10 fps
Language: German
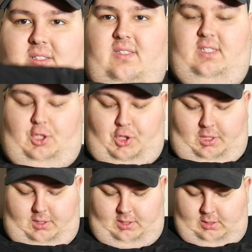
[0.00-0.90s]
ist der
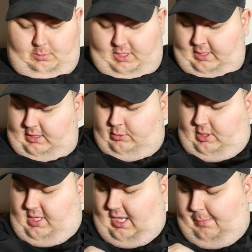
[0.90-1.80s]
Shit. Man kann das
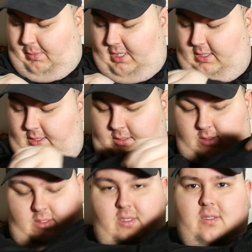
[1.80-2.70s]
sogar hier abmachen.
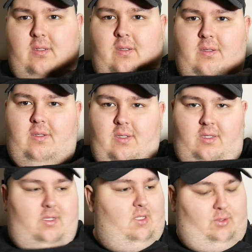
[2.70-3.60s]
Ne?
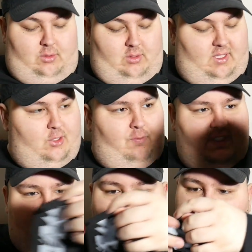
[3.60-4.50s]
Also kannst du auch
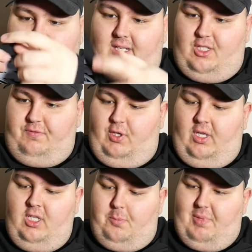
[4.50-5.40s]
was anderes klatschen, wenn du
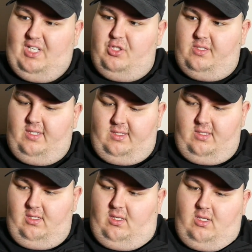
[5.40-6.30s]
andere Patches
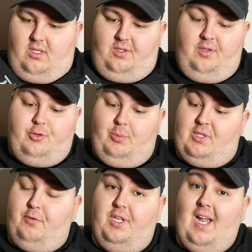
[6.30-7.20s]
hast. Ne? Zum
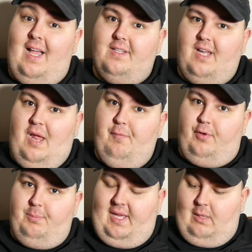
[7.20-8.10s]
Beispiel von den alten Alben
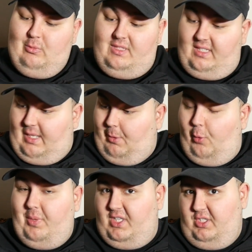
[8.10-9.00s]
von Banger Musik, die haben ja
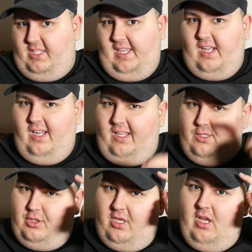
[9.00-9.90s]
auch Patches
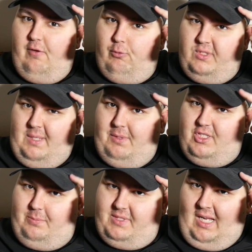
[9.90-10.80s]
reingeklatscht, wo Summer
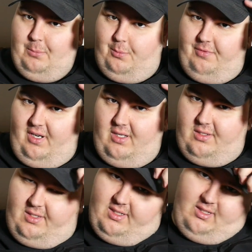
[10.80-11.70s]
Jams Album
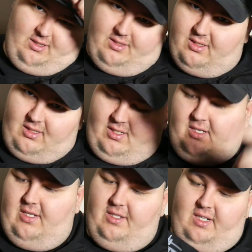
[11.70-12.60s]
war. Hier, ne?
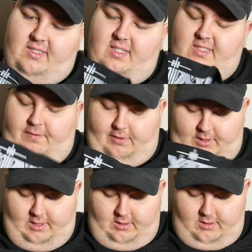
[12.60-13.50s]
Dann kannst du das einfach
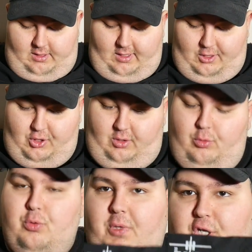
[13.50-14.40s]
hier
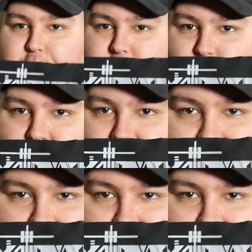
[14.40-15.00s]
hinklatschen, zum Beispiel. Oder